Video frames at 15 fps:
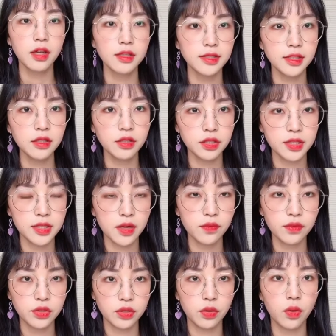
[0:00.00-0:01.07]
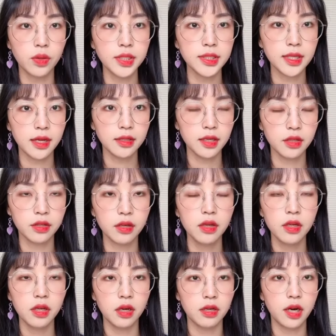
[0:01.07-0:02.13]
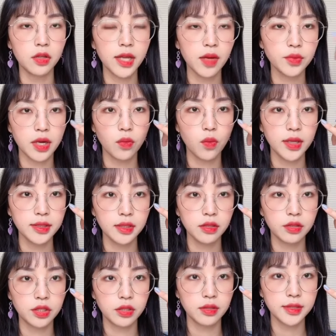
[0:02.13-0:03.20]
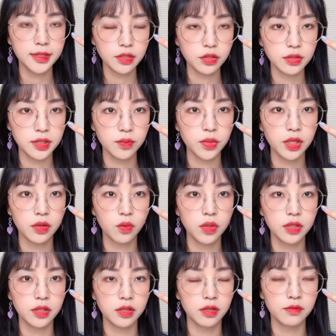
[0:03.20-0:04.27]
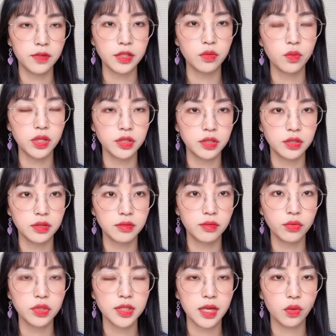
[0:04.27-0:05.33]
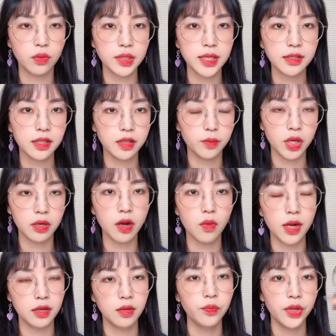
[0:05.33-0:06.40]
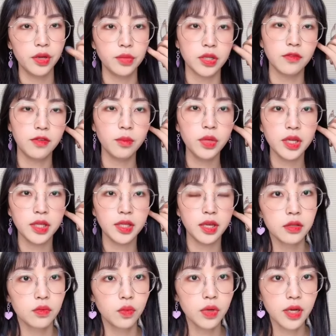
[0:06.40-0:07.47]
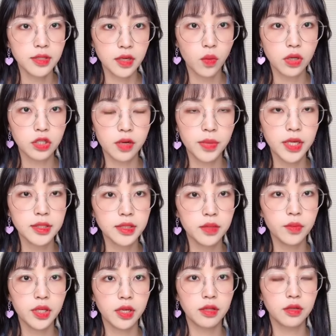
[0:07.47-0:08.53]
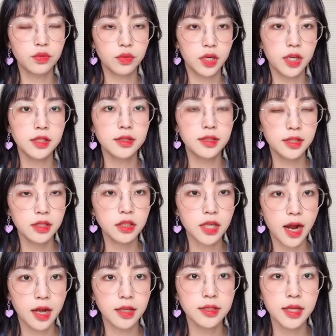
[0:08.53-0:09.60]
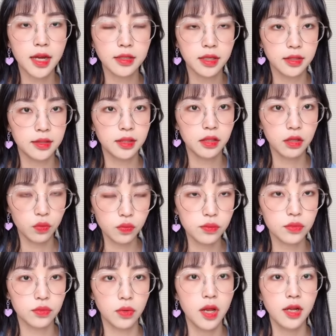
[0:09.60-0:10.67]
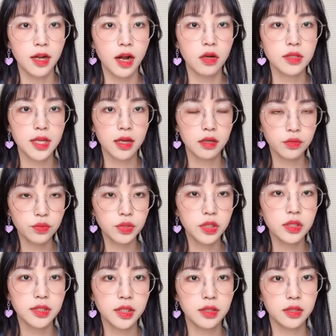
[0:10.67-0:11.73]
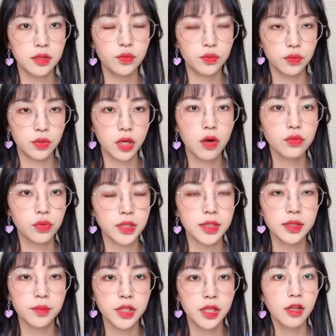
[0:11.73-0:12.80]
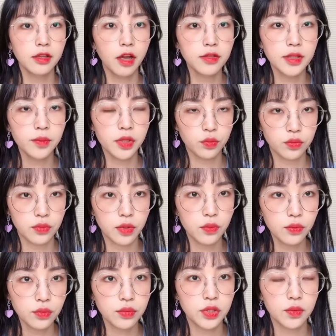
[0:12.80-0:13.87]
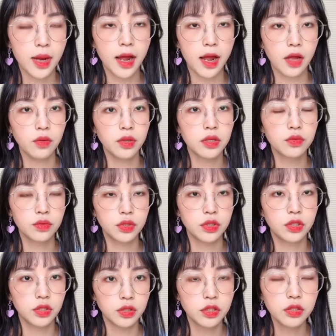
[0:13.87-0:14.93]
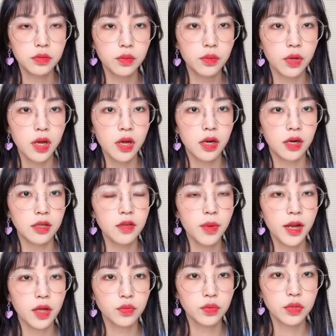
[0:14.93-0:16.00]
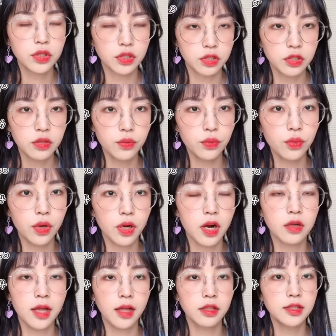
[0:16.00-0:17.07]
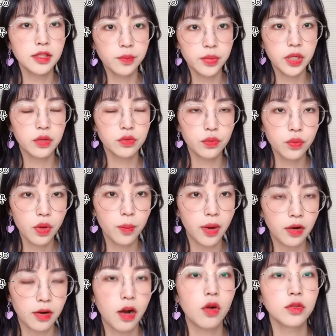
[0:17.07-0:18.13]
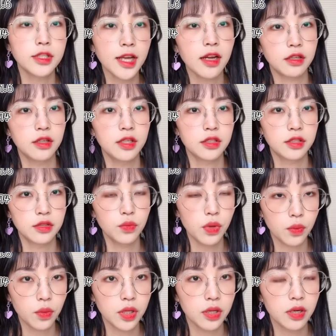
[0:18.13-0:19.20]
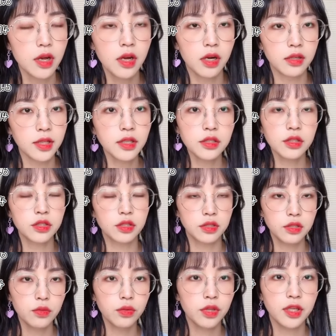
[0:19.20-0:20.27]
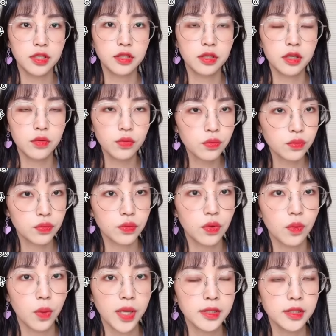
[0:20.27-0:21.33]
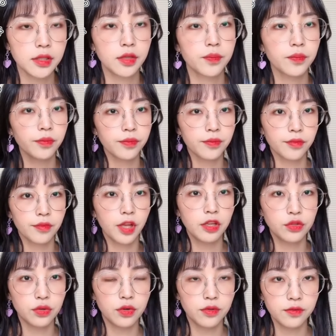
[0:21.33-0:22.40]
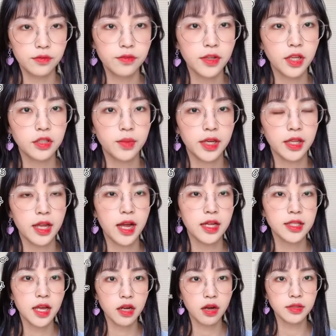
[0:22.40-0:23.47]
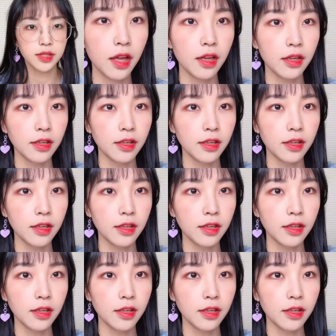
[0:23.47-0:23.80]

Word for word: 新的这三副是同一家店的啊，然后大家比较关心的这个近视镜片的问题呢，反正我也是都是在同一家店里面搞完了，比较方便一点。如果要在网上配镜片呢，就可以先查一下眼睛的度数，然后再根据这个信息去挑选镜片。挑镜片除了度数之外，还有一个就是折射率。呃，一般来说折射率越高，它的镜片就越薄，然后价格也是越贵的。呃，但这个折射率呢，也是跟度数有关系的。就放在这边给大家参考一下。